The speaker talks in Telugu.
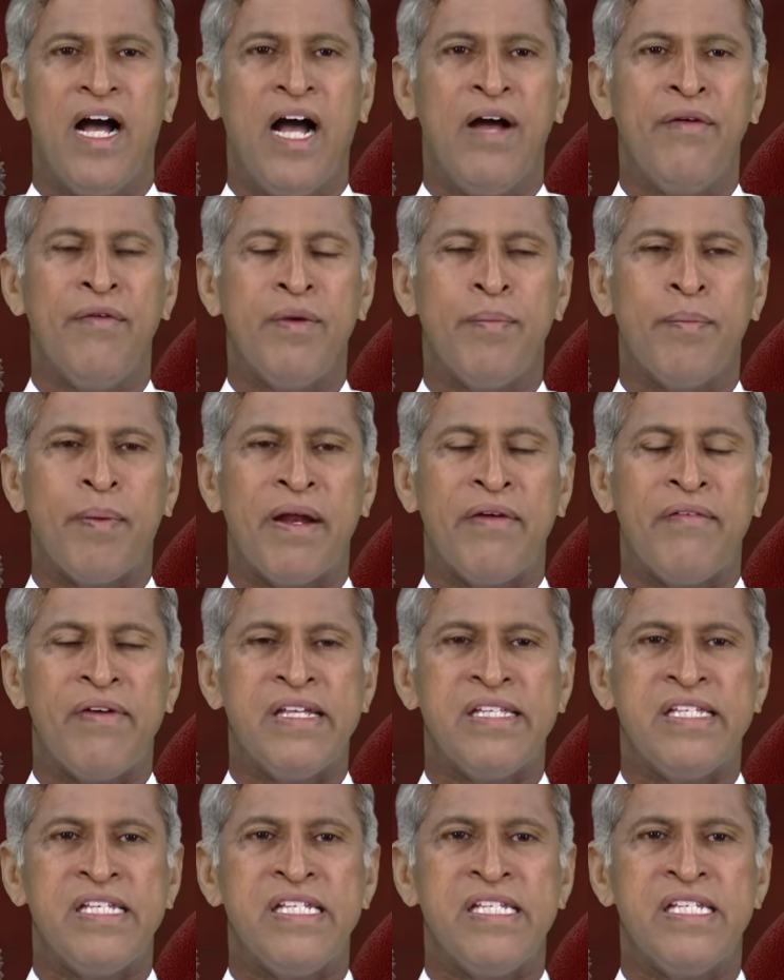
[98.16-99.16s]
అవి
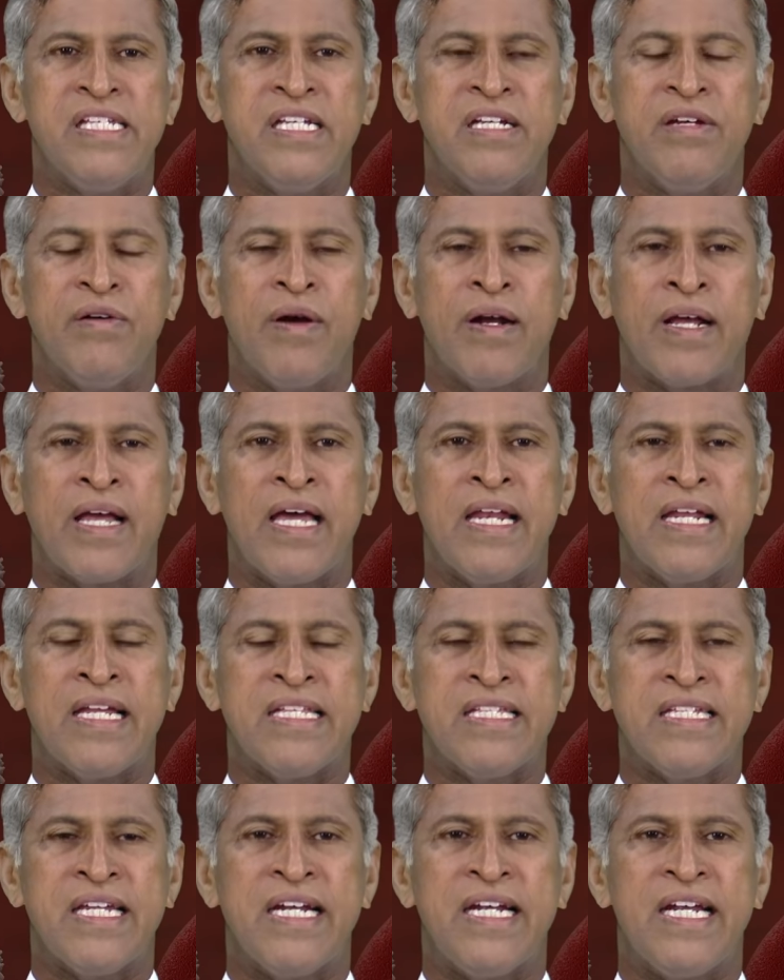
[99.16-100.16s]
ప్రవేశించి
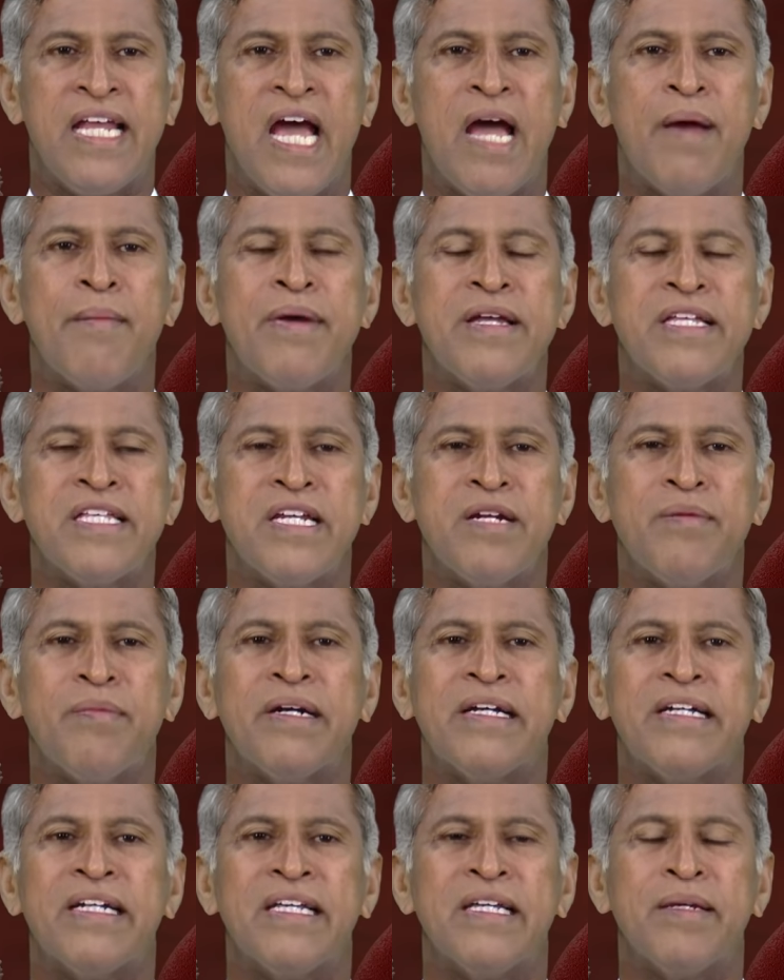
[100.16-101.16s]
కలిగించే డ్యామేజ్ని
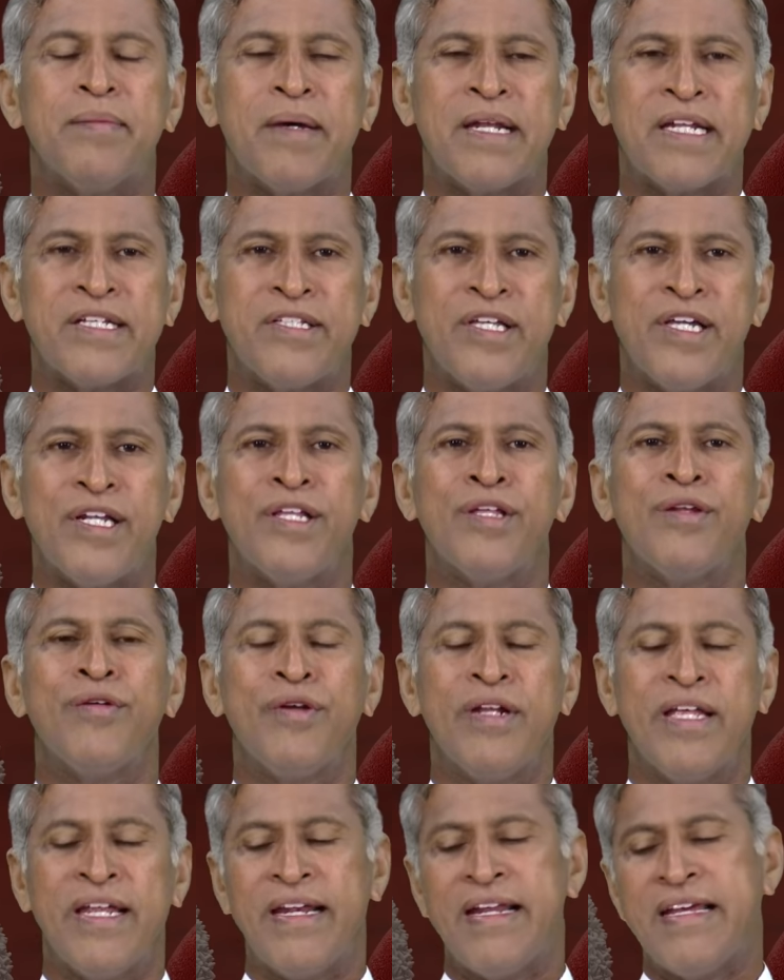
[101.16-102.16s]
బట్టి మన
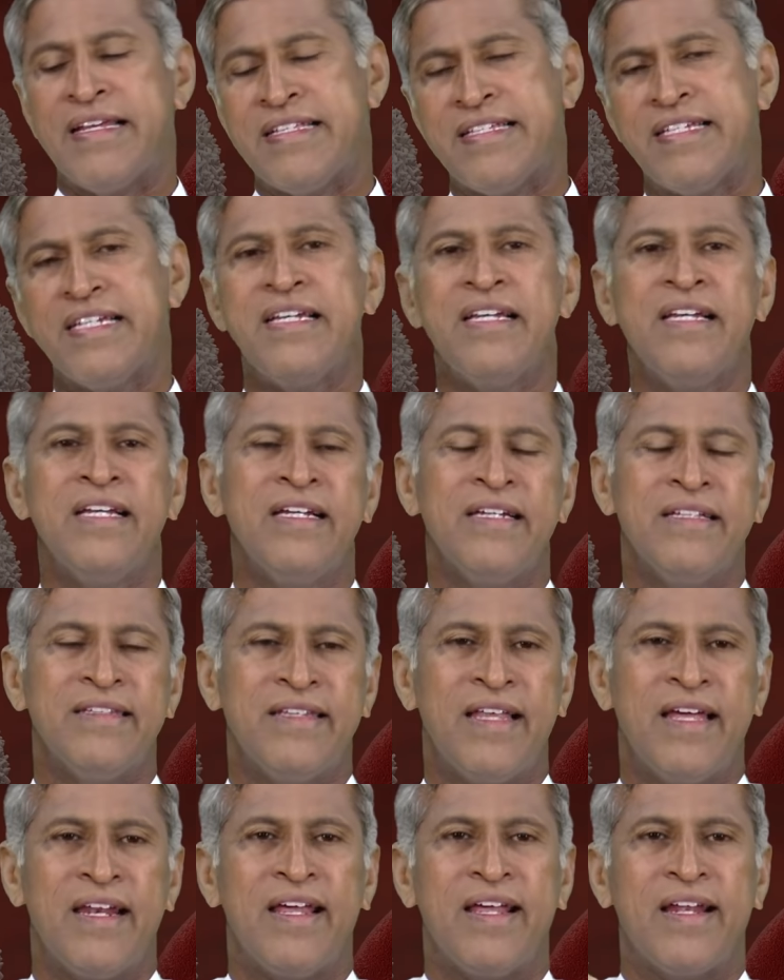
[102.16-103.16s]
శరీరం నిర్ణయించి
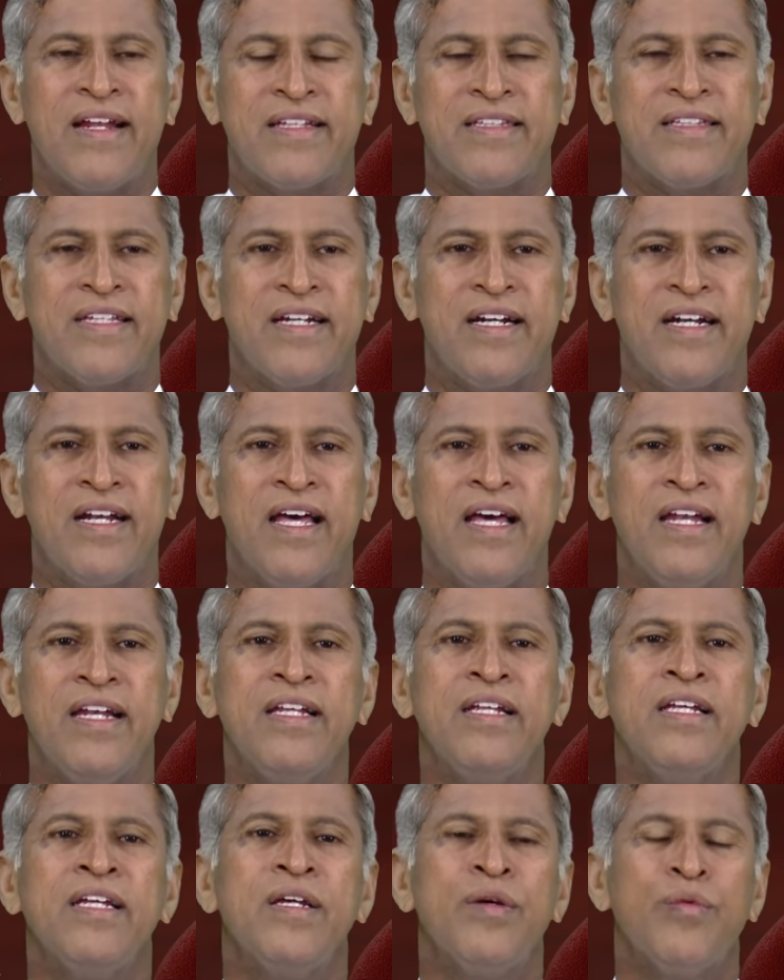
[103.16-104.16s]
తెల్ల రక్త
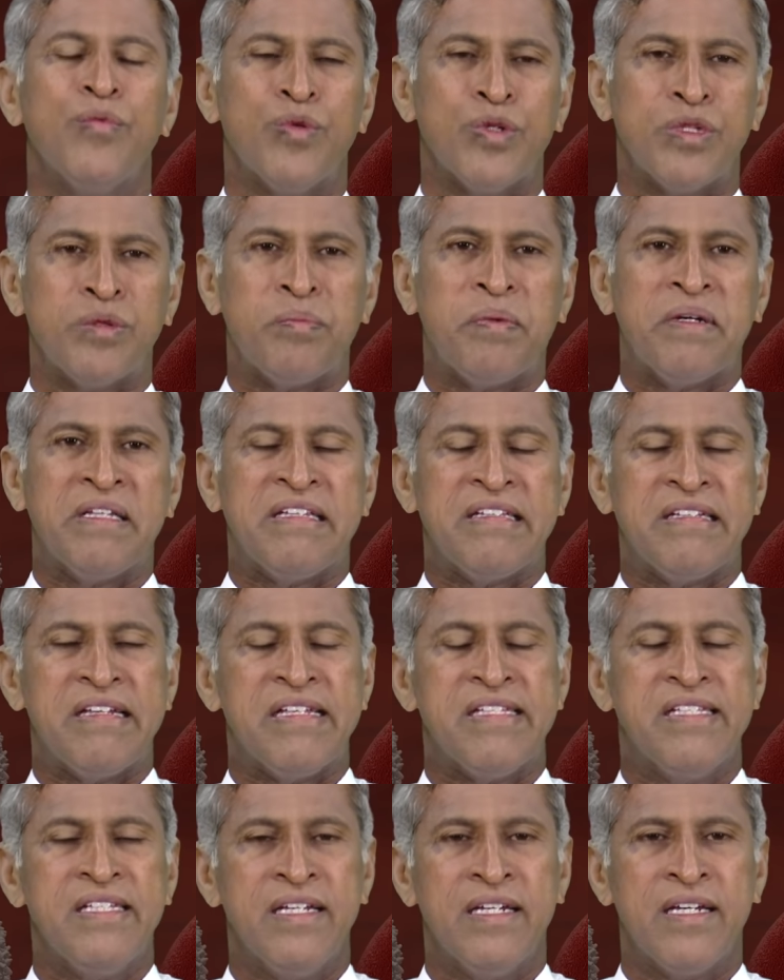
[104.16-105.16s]
కణాలని ఉత్పత్తి
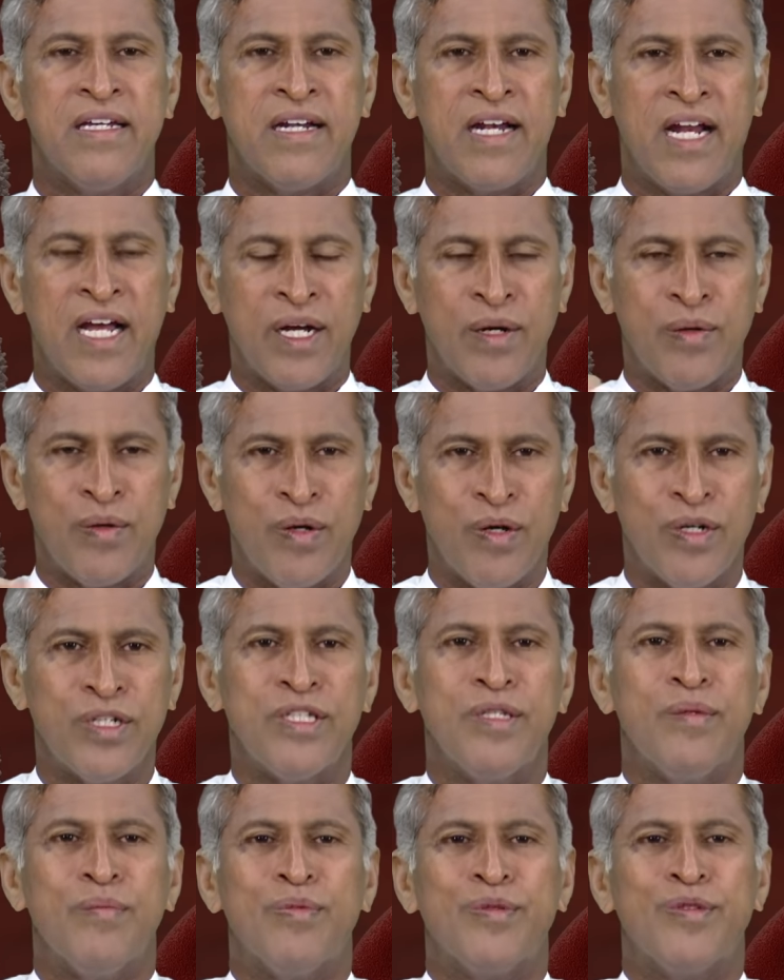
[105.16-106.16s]
చేసి రంగంలోకి
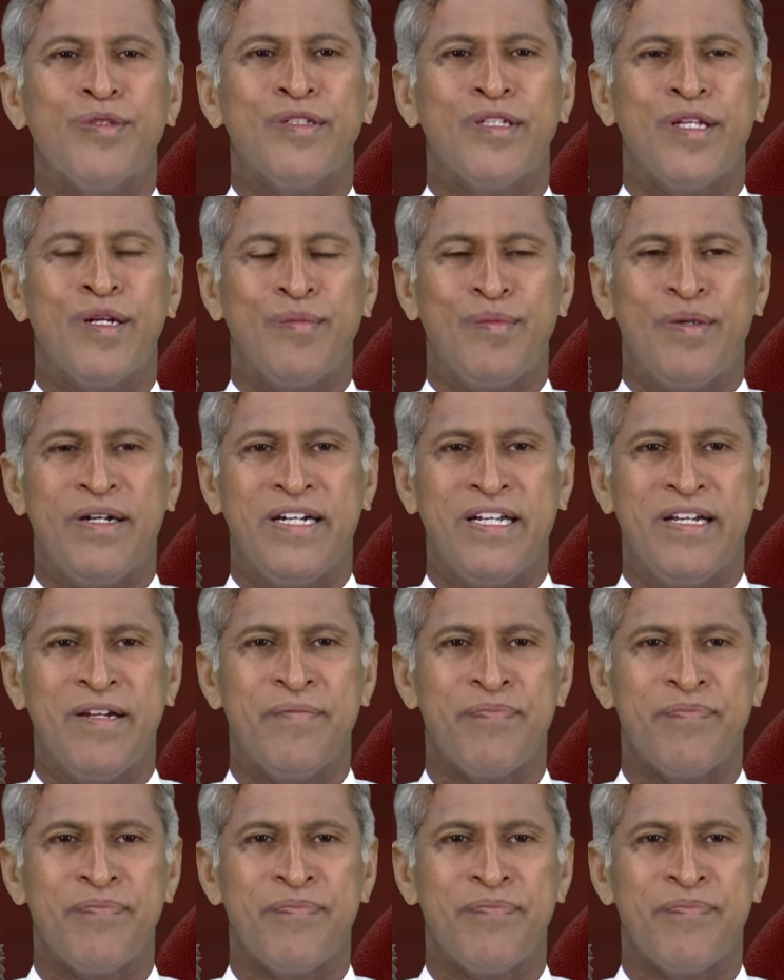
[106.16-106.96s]
దింపుతుందనమాట